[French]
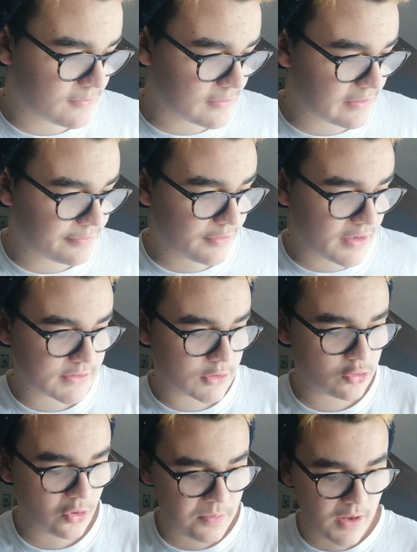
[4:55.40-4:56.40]
la, fin un
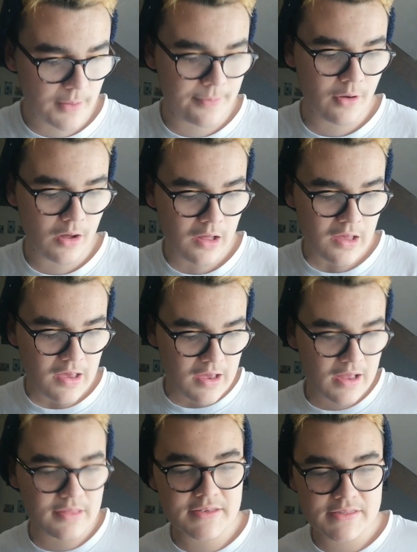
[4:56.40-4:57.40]
séjour par rapport
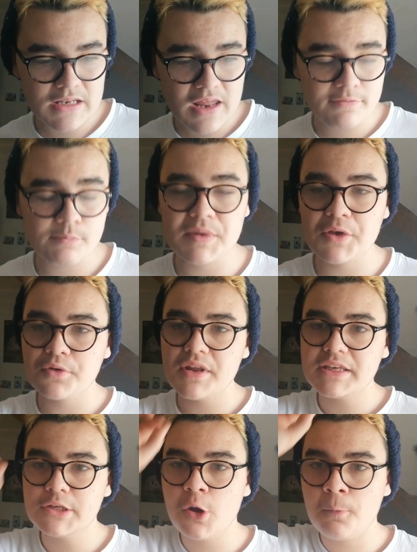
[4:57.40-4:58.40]
à des élèves mais il y en
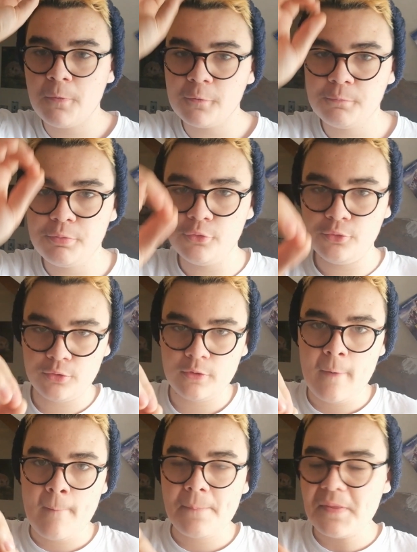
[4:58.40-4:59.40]
a qui n'en peuvent plus
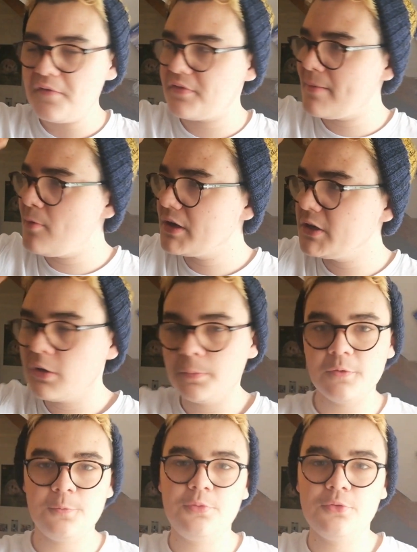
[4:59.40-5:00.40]
vraiment qu'ils n'en
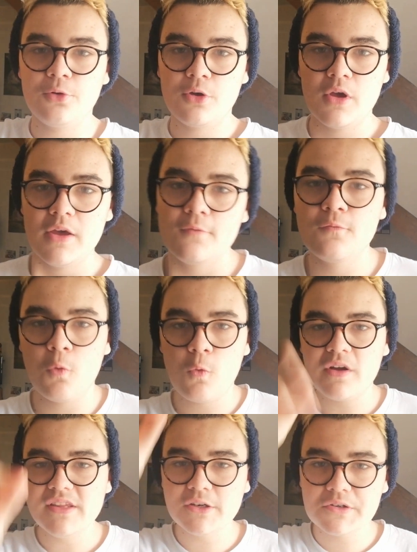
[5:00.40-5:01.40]
peuvent plus. Vous
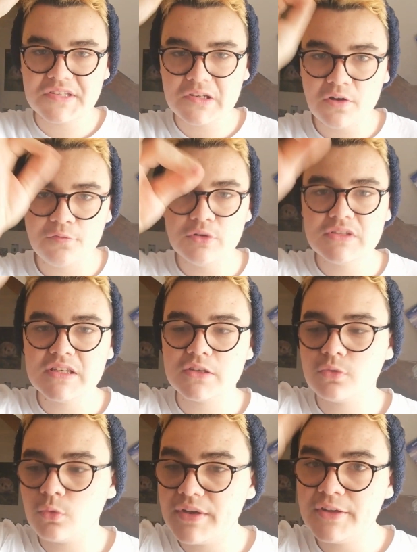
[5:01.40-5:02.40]
croyez que c'est de leur faute s'ils
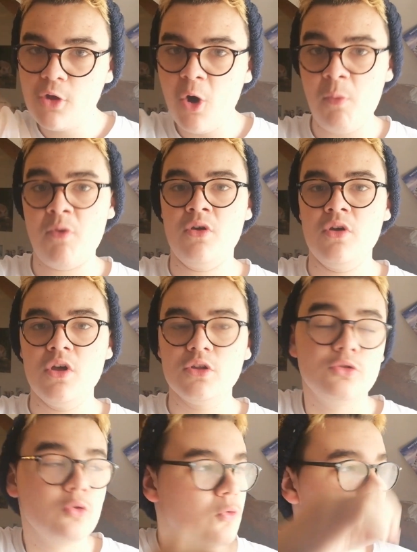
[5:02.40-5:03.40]
sont énormes
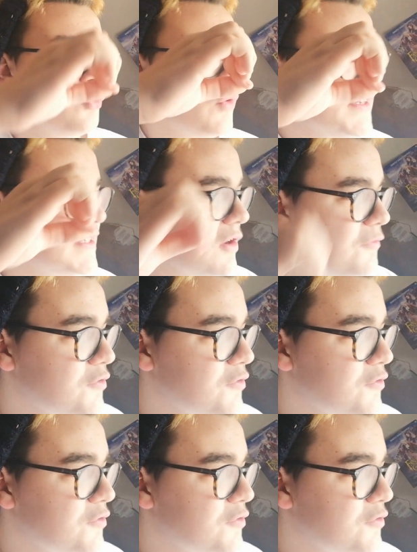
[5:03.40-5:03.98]
Vous croyez que c'est leur